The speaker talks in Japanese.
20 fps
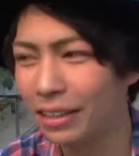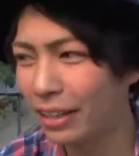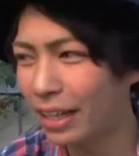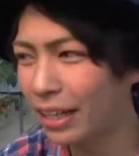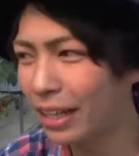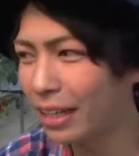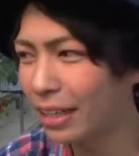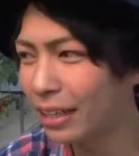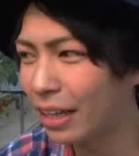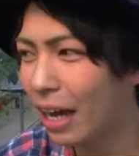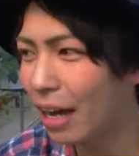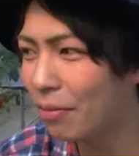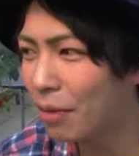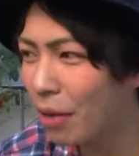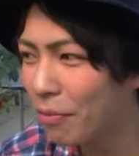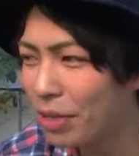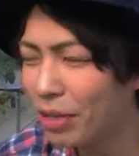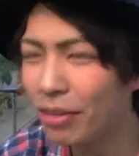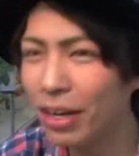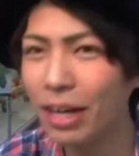ただ
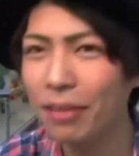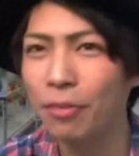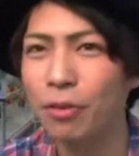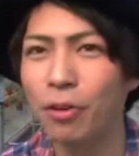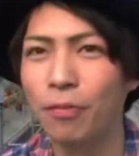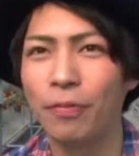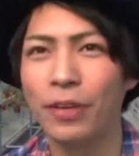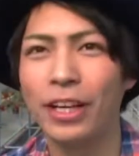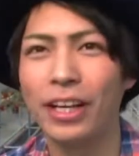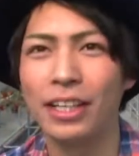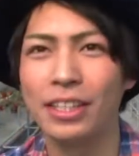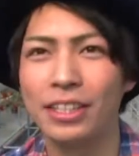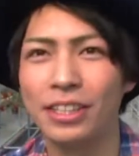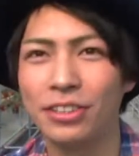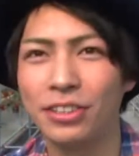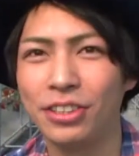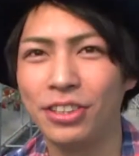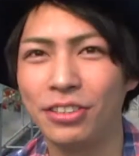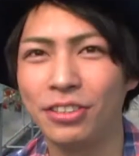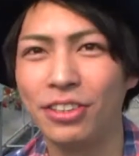甘みはもう
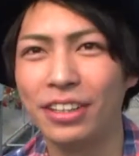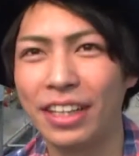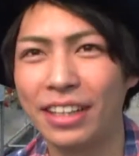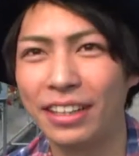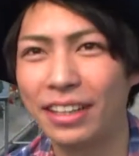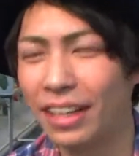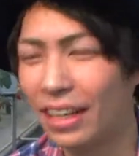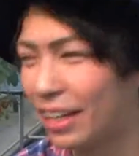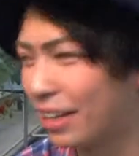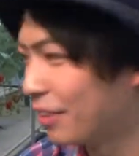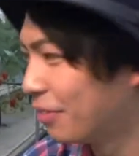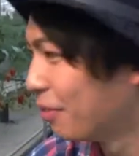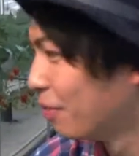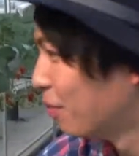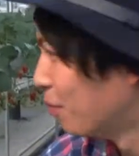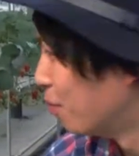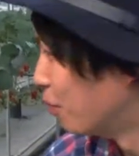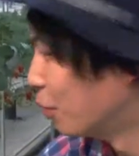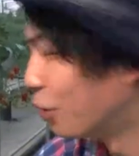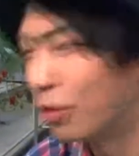ピカイチのいちごなんで、
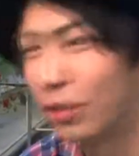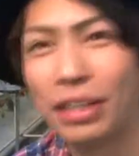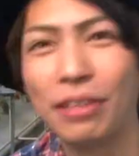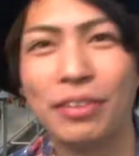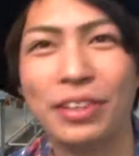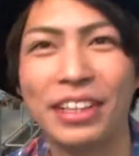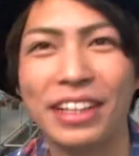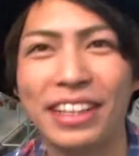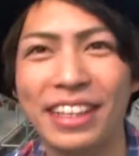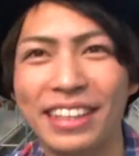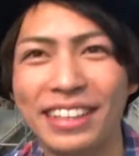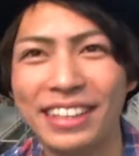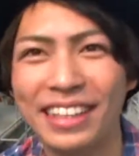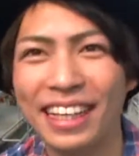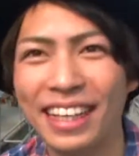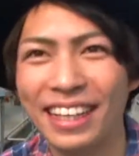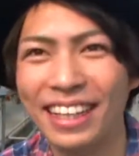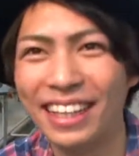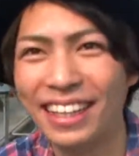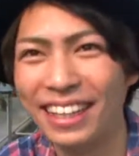もう一個食べていいです
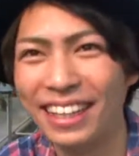か？い